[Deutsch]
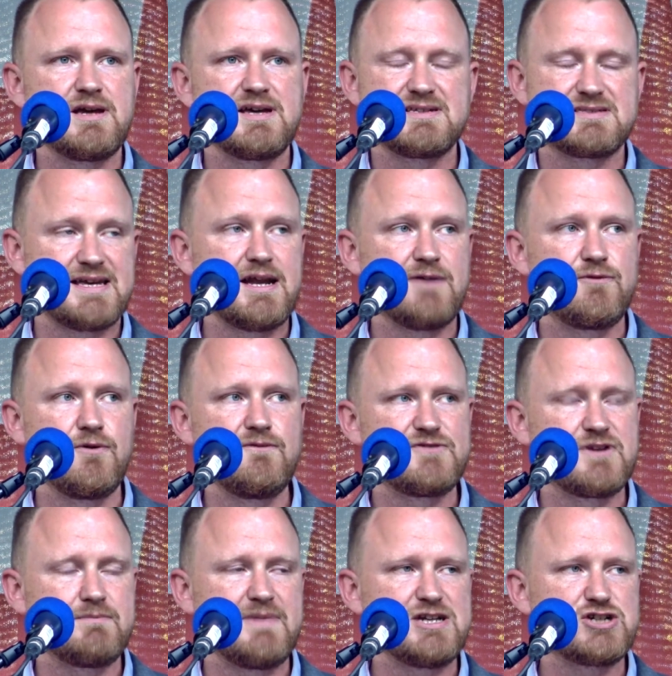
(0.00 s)
ist jeder
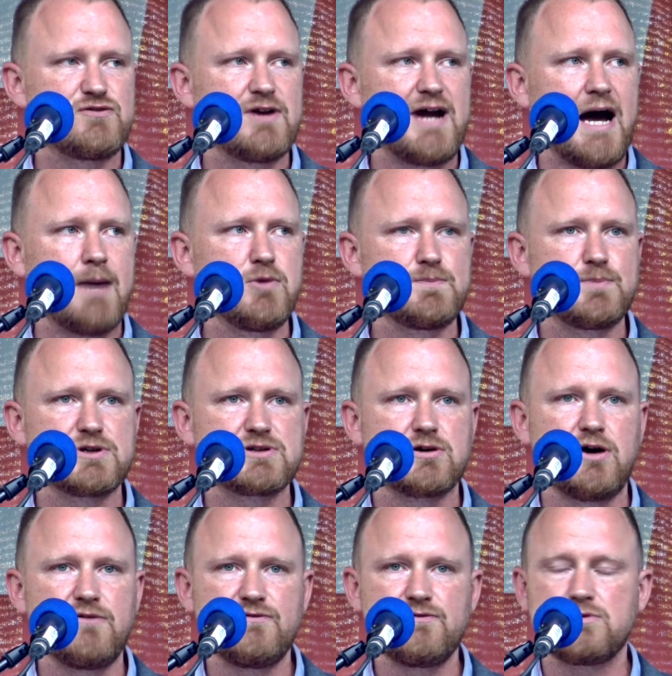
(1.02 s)
fünfte Mensch von Armut
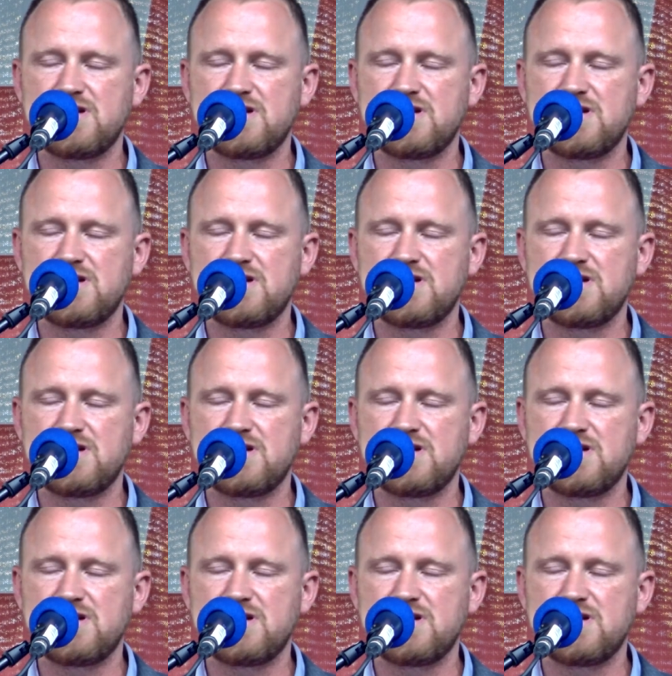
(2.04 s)
betroffen